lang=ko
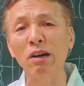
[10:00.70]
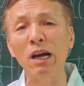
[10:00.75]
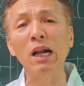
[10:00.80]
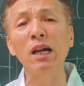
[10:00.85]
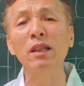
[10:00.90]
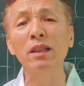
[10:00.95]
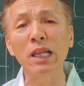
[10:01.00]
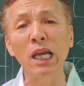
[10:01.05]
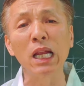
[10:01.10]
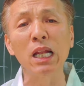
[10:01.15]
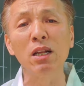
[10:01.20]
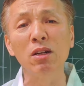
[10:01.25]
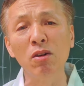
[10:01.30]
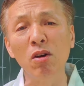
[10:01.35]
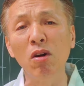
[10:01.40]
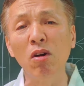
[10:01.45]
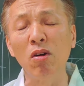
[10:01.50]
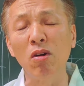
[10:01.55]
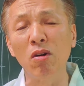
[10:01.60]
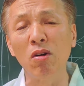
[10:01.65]
갖다
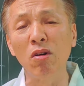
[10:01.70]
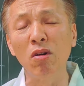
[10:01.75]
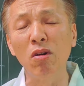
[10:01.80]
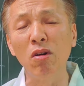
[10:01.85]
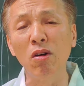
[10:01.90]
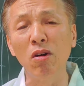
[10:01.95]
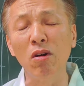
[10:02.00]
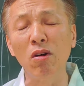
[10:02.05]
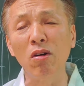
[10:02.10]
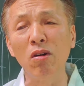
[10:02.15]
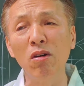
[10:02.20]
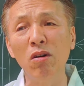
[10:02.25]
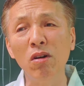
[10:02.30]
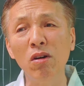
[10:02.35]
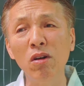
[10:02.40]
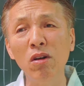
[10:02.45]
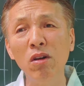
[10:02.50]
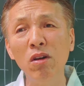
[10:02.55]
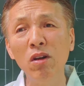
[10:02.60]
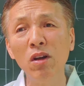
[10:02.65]
읽어.
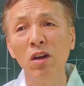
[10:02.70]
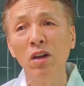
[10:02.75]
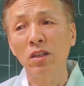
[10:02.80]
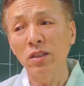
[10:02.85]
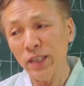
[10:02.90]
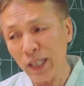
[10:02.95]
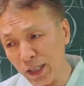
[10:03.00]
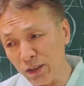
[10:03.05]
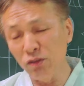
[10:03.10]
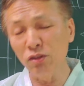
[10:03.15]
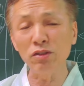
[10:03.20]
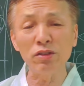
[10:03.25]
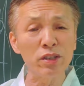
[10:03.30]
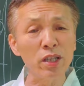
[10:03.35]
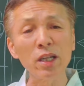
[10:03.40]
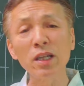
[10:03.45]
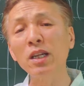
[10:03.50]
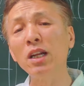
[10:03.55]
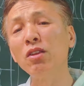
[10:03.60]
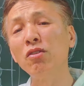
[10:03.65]

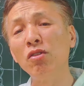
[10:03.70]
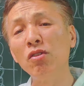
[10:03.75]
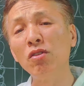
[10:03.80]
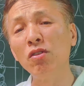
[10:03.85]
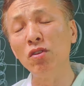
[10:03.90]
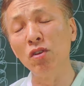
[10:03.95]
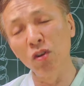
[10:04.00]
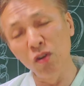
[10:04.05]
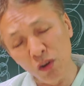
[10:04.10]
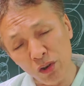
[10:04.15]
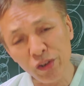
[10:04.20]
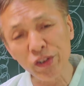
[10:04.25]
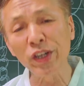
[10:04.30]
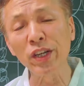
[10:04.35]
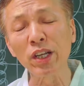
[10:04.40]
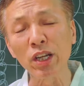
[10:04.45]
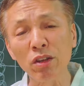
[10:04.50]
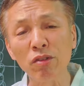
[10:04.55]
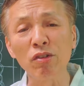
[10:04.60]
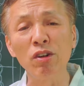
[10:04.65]
산수책이라도 읽고
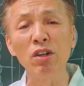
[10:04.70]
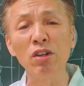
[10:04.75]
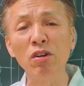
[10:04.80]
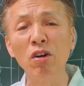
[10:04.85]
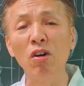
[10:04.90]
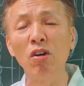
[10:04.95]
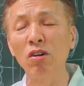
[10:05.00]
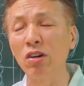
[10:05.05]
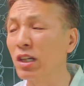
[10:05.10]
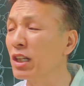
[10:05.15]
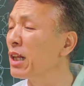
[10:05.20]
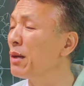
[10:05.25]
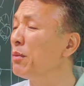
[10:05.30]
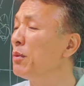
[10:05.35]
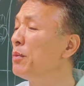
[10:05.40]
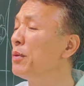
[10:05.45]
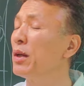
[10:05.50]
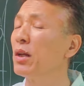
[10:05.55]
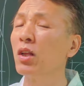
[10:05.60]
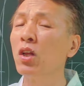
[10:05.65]
영어책이라도 읽어. 그러다
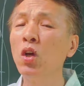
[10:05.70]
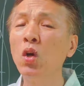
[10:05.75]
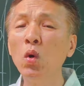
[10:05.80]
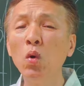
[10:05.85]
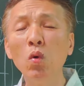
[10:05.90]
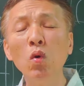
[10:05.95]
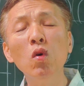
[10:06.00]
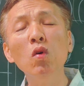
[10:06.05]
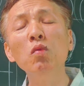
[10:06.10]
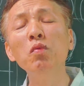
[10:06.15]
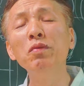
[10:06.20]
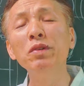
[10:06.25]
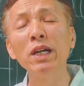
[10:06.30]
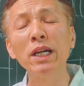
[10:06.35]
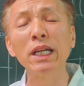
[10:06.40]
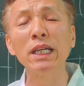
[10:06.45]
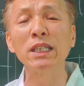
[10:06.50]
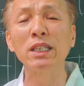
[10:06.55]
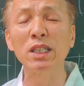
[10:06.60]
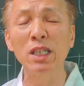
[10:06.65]
보면 5분
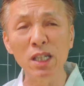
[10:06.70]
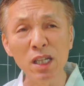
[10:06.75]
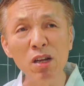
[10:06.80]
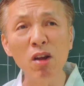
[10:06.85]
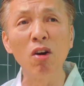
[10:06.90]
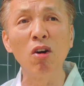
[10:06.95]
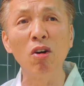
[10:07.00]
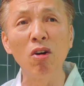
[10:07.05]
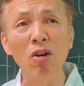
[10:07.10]
안에 실려.